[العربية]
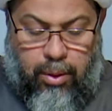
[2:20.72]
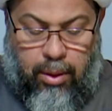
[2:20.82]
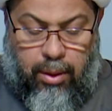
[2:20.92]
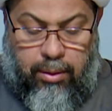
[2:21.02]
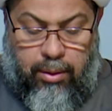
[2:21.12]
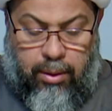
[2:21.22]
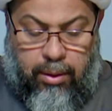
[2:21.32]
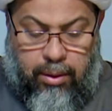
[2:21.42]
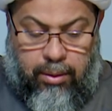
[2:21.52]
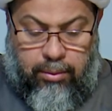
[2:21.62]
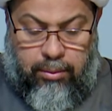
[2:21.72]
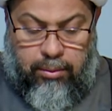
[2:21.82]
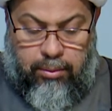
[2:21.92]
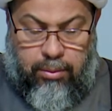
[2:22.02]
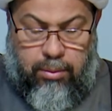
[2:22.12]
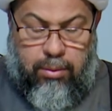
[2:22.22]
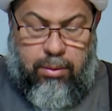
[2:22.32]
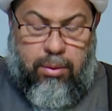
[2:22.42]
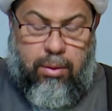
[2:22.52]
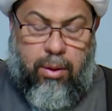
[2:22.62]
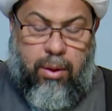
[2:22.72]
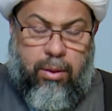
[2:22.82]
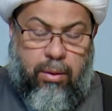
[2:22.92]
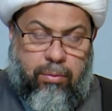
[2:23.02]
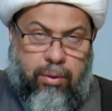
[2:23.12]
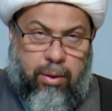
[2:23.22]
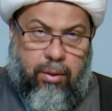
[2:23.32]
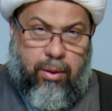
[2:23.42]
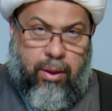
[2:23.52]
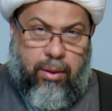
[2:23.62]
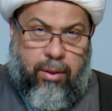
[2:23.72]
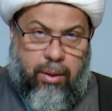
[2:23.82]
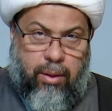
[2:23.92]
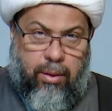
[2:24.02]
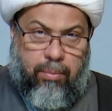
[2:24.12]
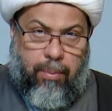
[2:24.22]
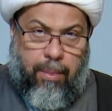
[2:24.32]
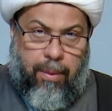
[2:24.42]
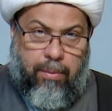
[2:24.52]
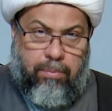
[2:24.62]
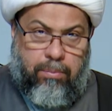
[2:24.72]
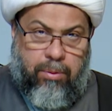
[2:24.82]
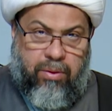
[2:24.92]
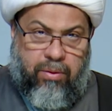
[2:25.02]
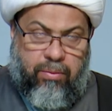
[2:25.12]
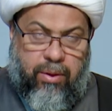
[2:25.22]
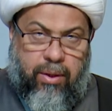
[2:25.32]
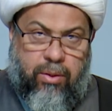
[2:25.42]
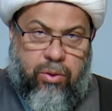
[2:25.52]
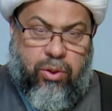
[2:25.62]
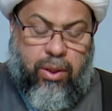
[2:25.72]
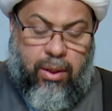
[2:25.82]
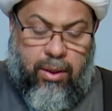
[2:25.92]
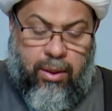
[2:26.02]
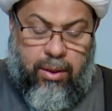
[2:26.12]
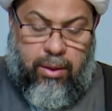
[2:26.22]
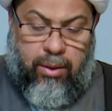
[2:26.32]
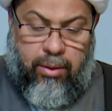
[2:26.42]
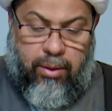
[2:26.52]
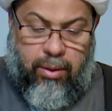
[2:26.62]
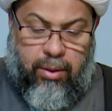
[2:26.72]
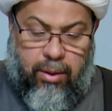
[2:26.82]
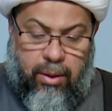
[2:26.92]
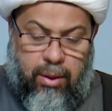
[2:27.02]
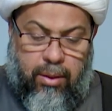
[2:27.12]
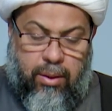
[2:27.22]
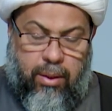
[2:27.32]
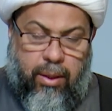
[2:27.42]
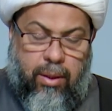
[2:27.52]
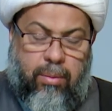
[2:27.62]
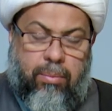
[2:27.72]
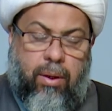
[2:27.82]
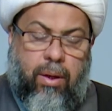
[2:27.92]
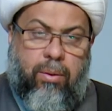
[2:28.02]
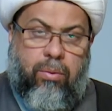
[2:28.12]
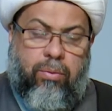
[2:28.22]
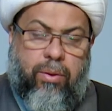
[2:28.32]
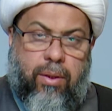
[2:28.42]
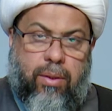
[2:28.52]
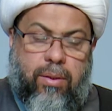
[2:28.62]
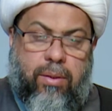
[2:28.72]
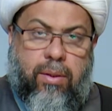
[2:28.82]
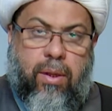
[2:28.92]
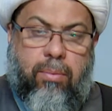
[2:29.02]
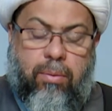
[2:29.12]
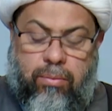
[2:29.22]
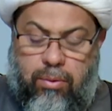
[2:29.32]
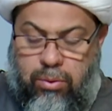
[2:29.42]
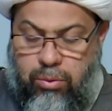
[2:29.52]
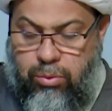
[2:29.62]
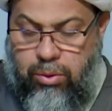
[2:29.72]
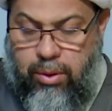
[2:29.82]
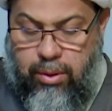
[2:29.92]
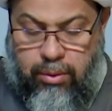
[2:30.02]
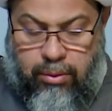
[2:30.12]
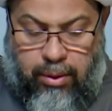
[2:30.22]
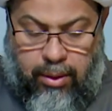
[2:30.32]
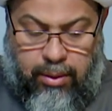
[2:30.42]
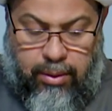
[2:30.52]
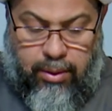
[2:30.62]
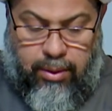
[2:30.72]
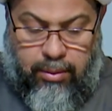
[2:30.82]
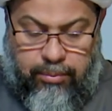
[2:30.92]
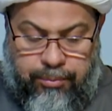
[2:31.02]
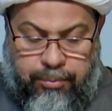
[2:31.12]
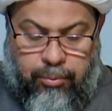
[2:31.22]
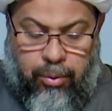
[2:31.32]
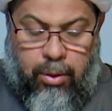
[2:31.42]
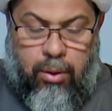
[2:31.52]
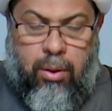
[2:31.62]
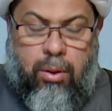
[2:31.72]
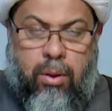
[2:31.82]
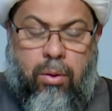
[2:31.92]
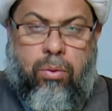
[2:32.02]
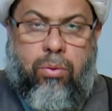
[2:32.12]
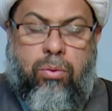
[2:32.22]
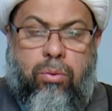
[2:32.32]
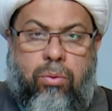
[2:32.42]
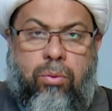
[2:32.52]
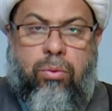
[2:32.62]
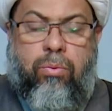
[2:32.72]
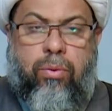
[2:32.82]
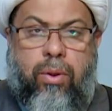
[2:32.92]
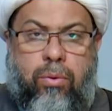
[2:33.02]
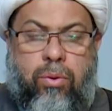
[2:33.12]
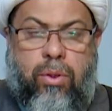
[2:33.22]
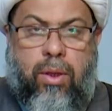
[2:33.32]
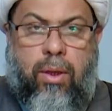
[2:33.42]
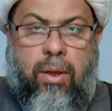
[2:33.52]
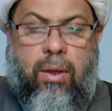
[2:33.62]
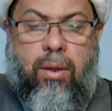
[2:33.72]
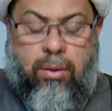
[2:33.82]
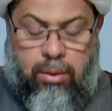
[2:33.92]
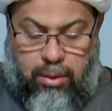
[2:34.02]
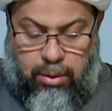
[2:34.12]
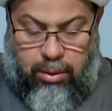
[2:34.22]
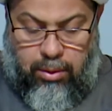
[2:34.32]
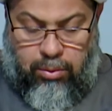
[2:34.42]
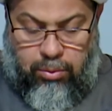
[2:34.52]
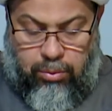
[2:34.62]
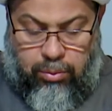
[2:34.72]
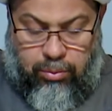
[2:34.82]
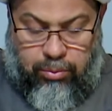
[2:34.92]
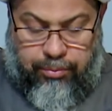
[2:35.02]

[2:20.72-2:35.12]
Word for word: ان ان نفترض ان مثل فعل الصلاه الذي تكلمنا عنه في الدرس السابق في الخصوصيه الثانيه يكون فعل الصلاه يكون